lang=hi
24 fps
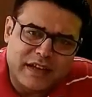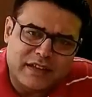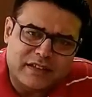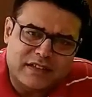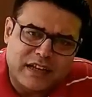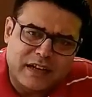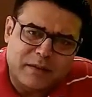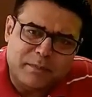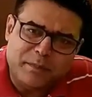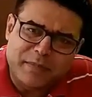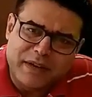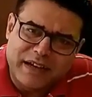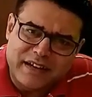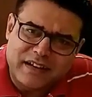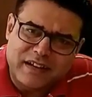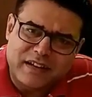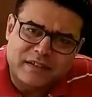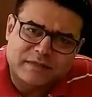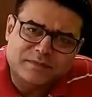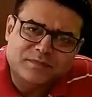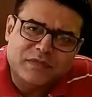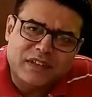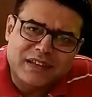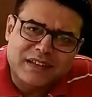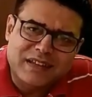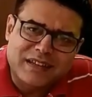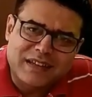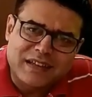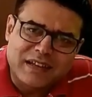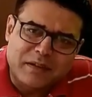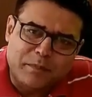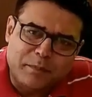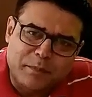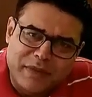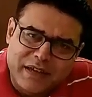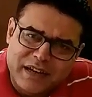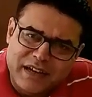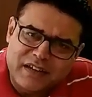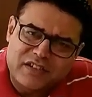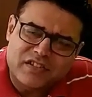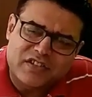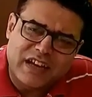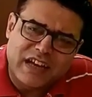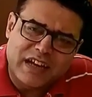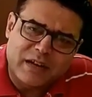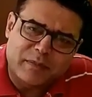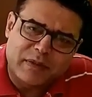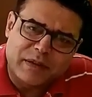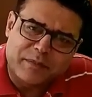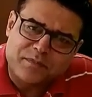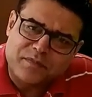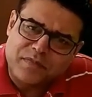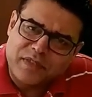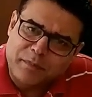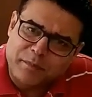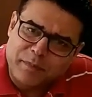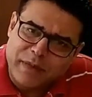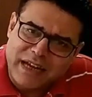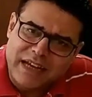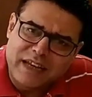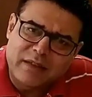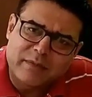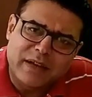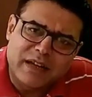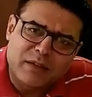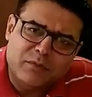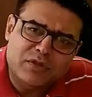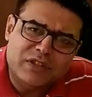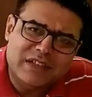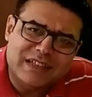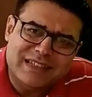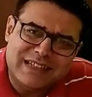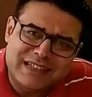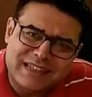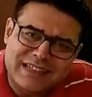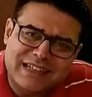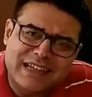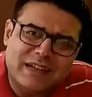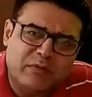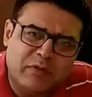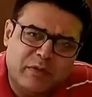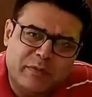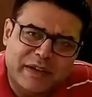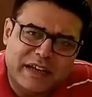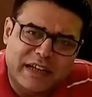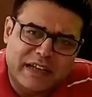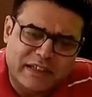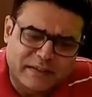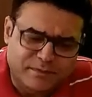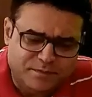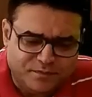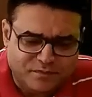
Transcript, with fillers: चाप प्लेटर मेरठ शहर में पहली बार मुझे सिजलर में मिला है